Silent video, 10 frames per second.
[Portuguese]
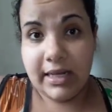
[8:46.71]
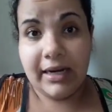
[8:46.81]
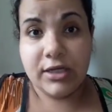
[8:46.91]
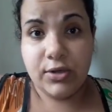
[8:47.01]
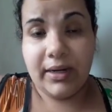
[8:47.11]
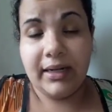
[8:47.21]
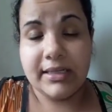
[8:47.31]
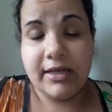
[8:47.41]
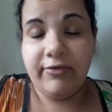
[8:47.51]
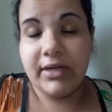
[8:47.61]

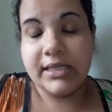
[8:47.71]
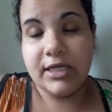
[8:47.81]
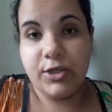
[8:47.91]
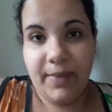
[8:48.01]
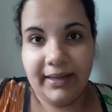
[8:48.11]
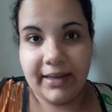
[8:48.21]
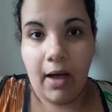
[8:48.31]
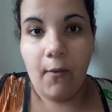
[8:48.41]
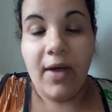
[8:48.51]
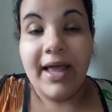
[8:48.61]
relacionadas à vida
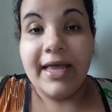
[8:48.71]
sentimental.